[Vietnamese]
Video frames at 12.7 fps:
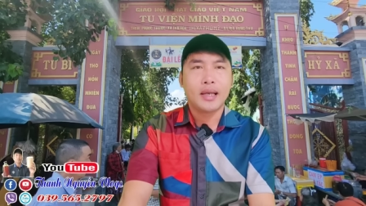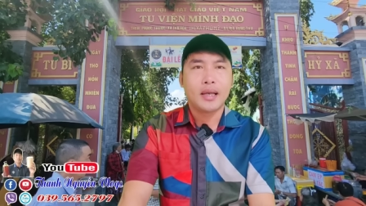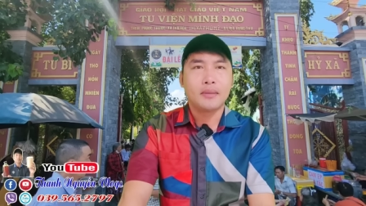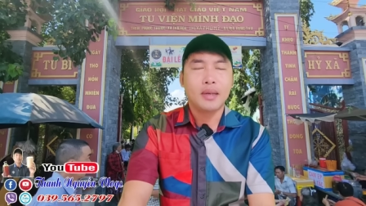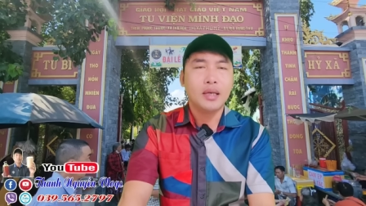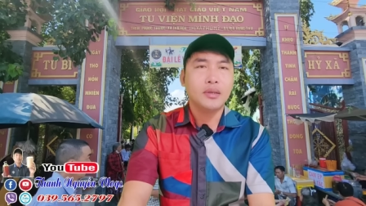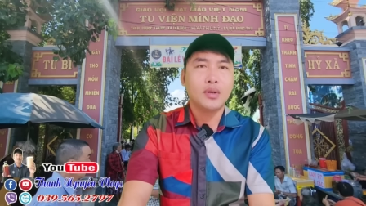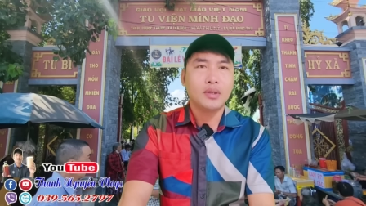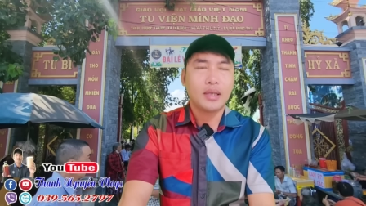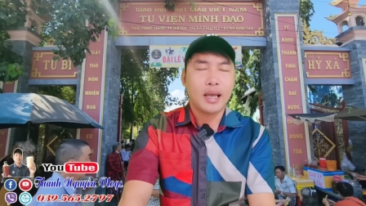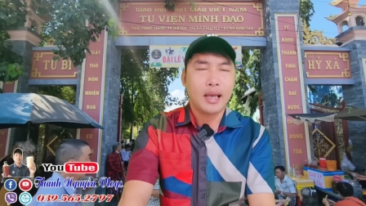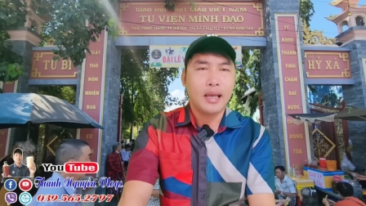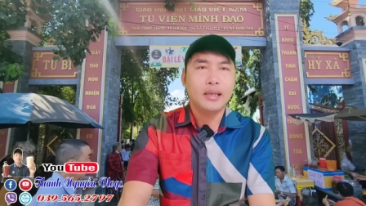à, mới có
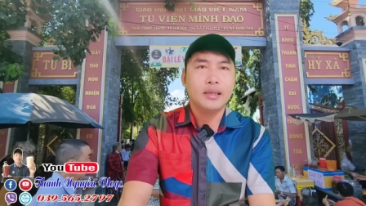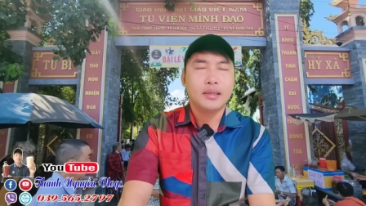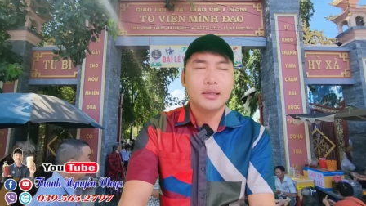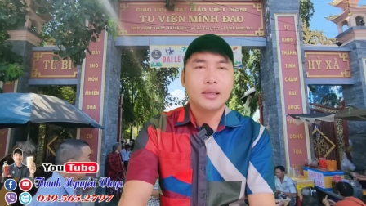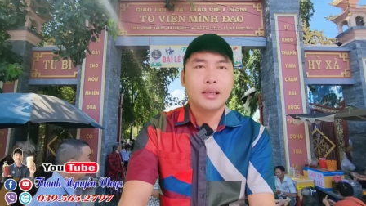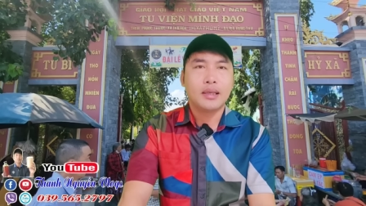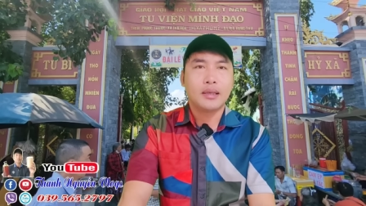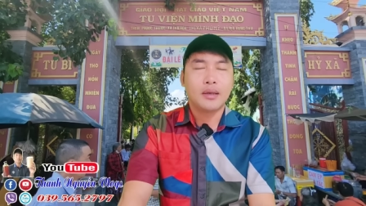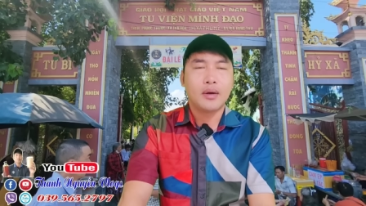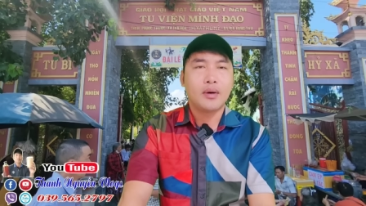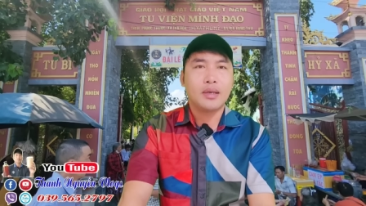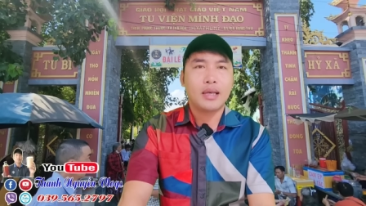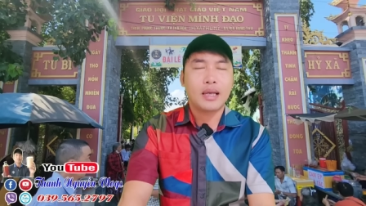thể à,
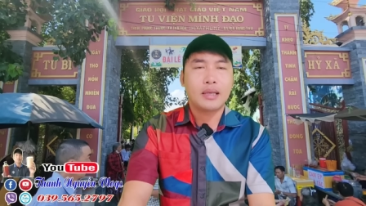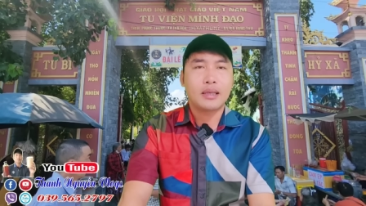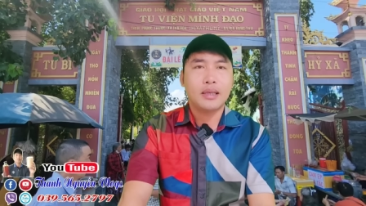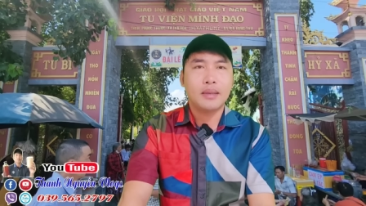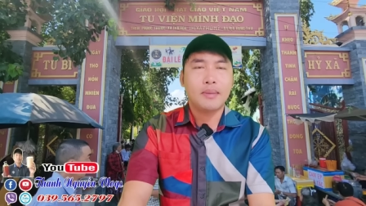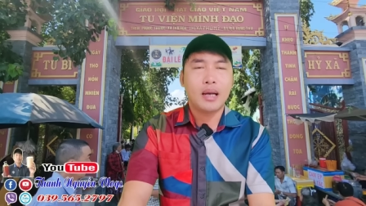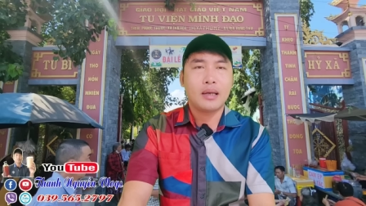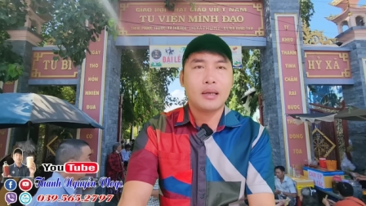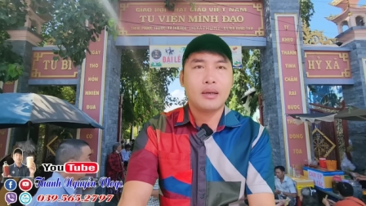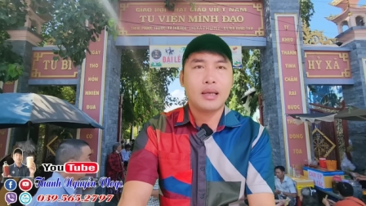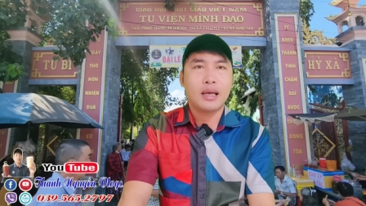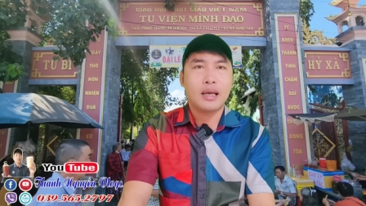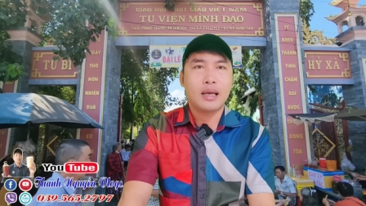gọi là những cái bậc
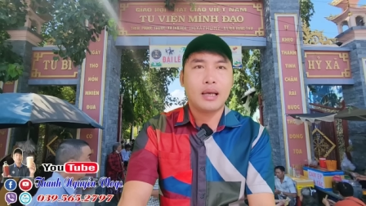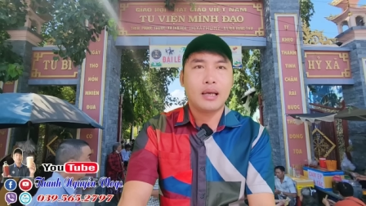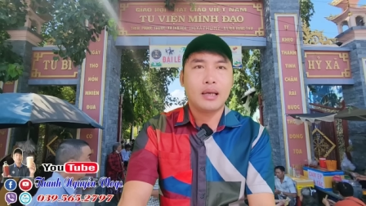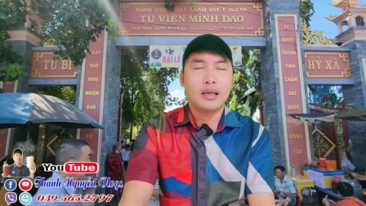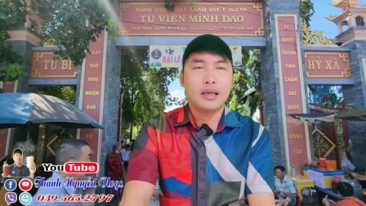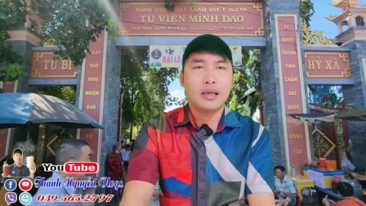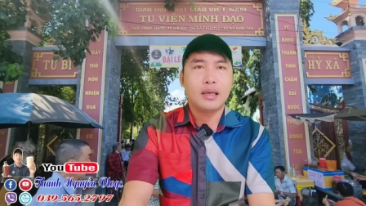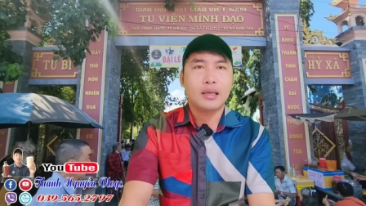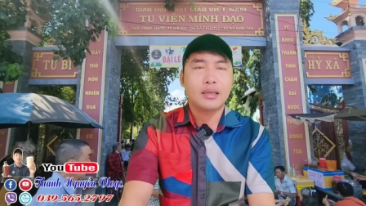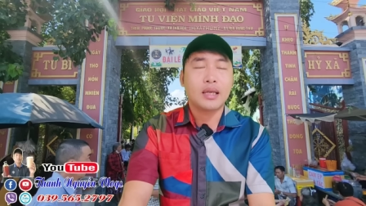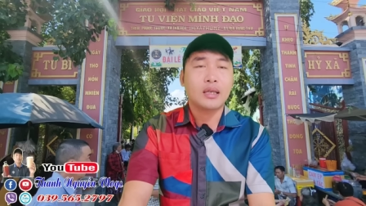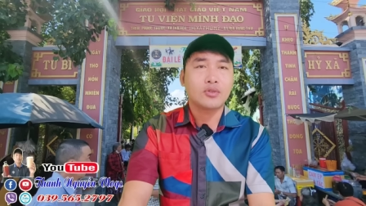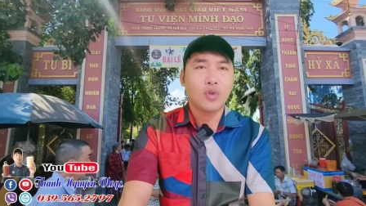gọi là à,
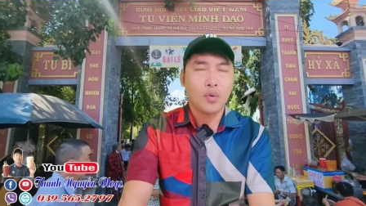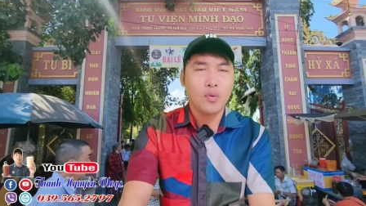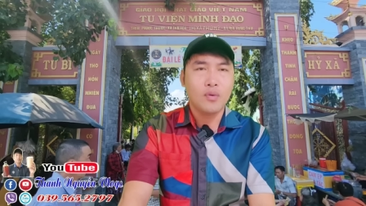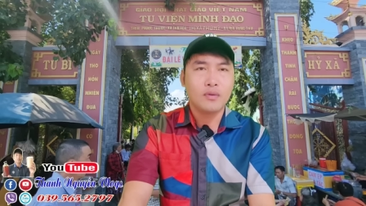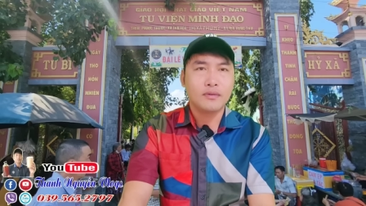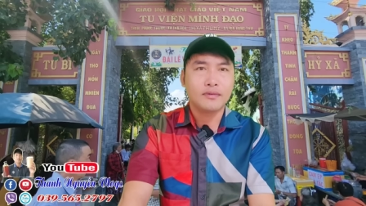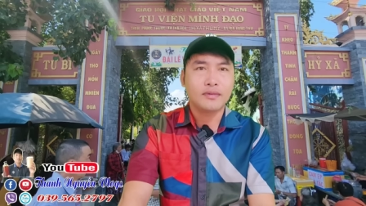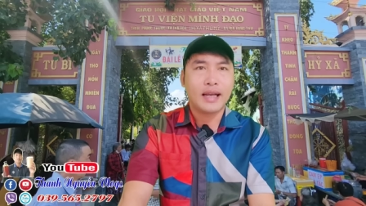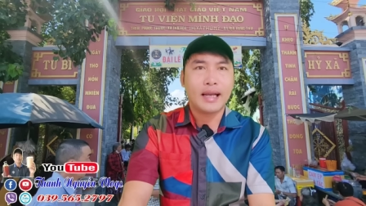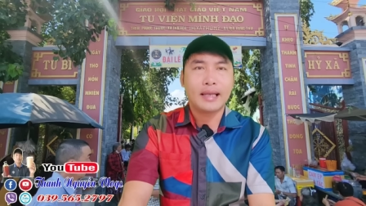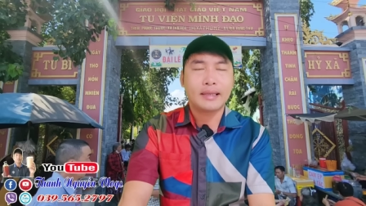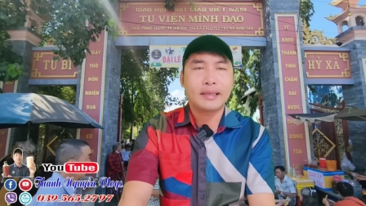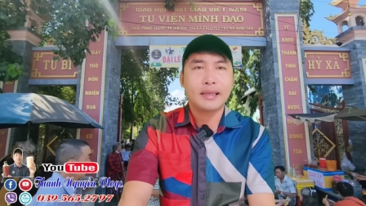chân tu
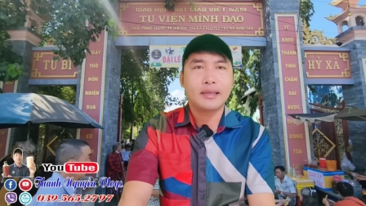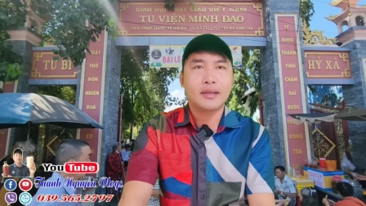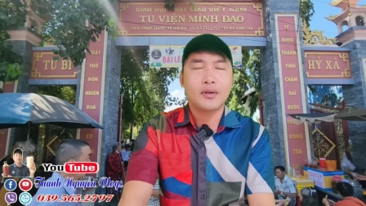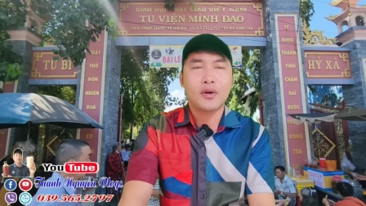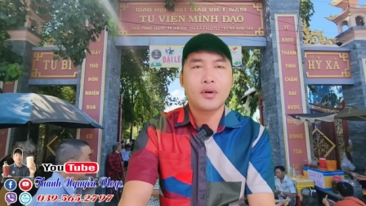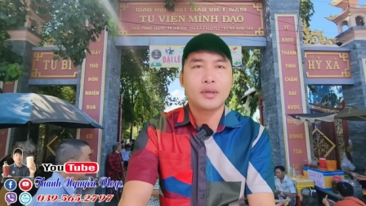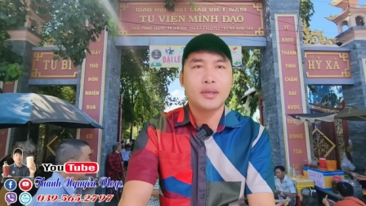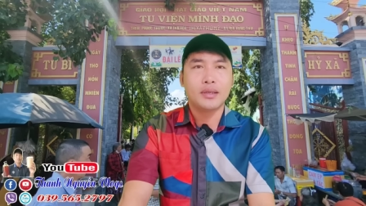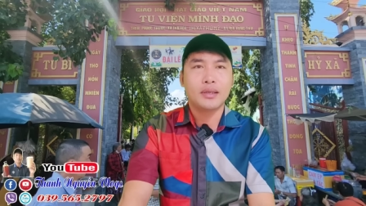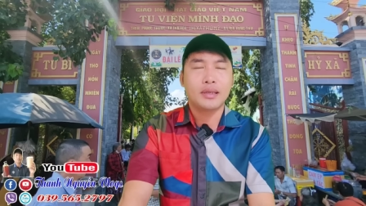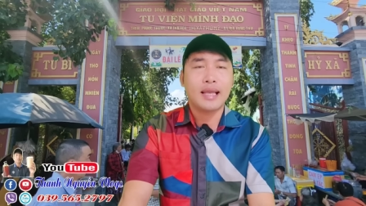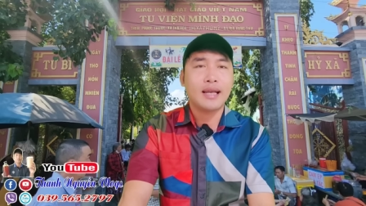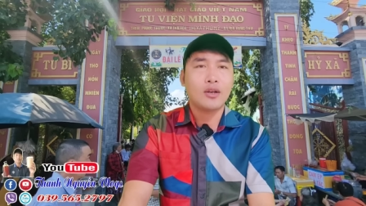và trên cái con
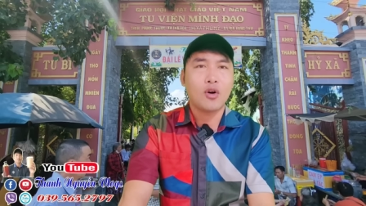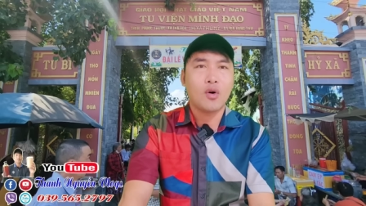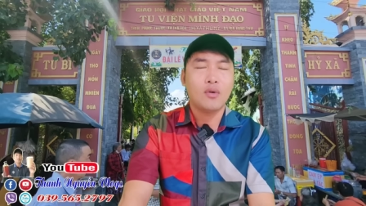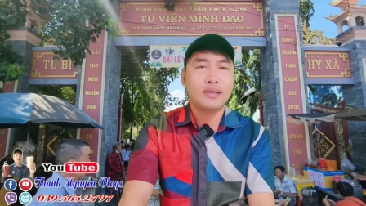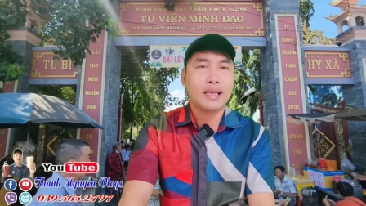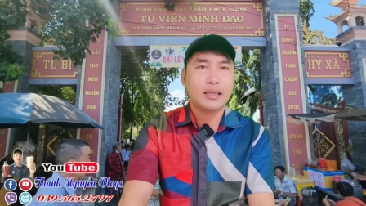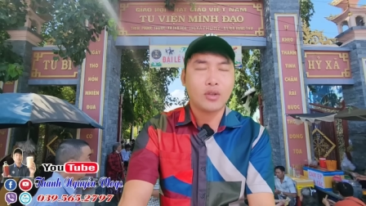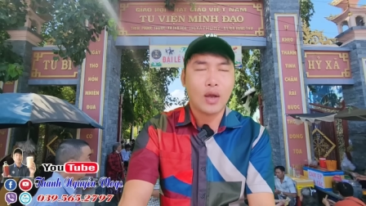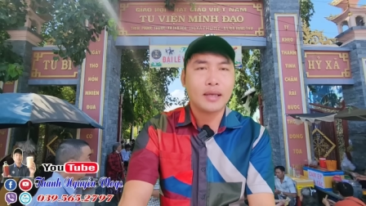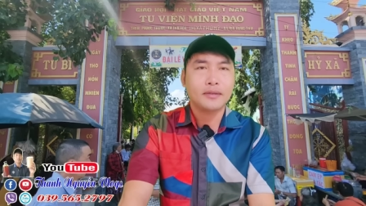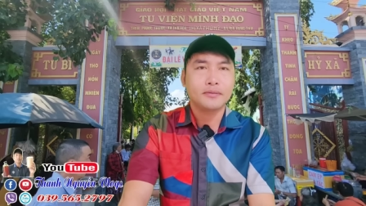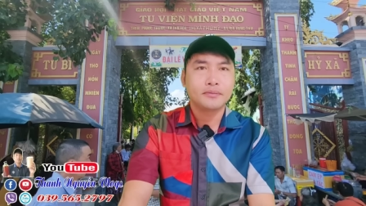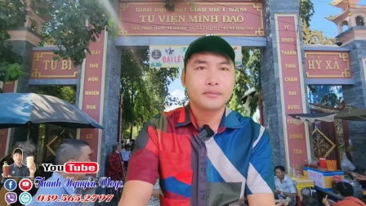đường giác ngộ và giải
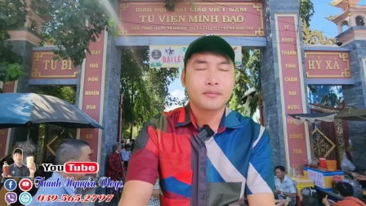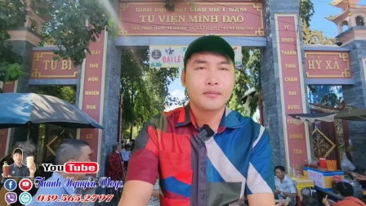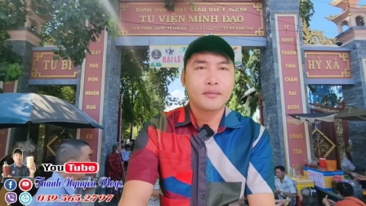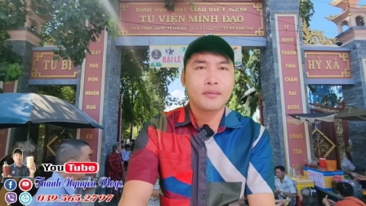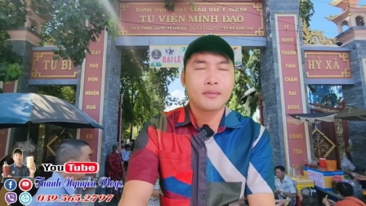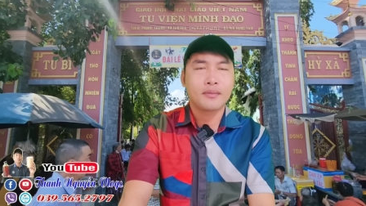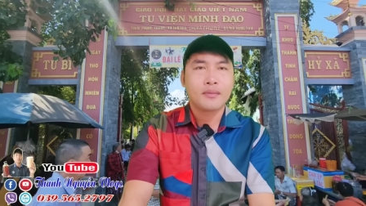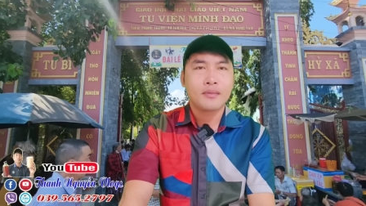thoát ừ